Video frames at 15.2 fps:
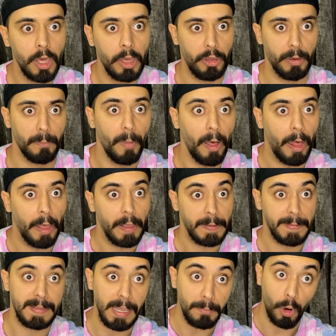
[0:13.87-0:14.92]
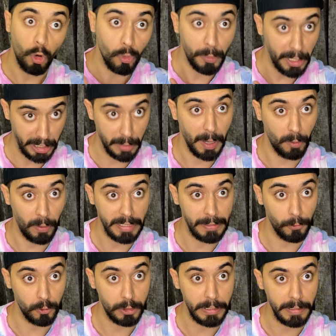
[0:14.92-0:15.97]
يما زي ما هو بيحكي مع واحده
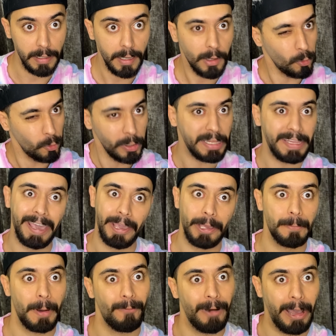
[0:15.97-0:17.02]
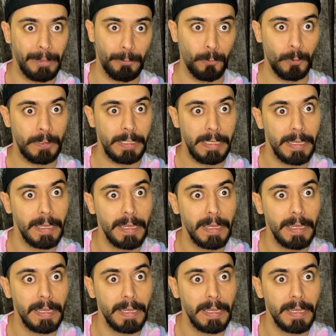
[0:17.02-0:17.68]
روسيه وانت احكي مع واحد روسي